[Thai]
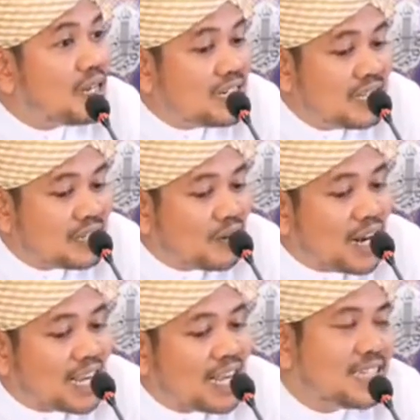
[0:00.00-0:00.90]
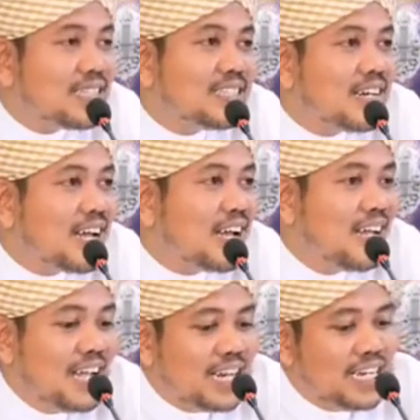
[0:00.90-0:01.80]
อื่นๆของหลักการศาสนา
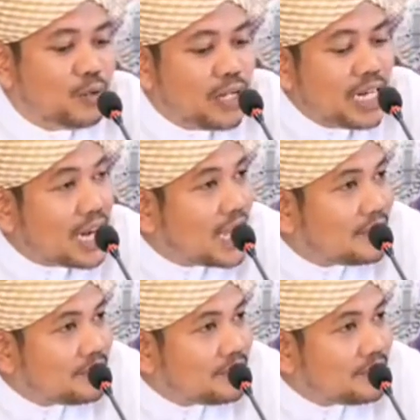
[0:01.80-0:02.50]
นี่ดูอิลละ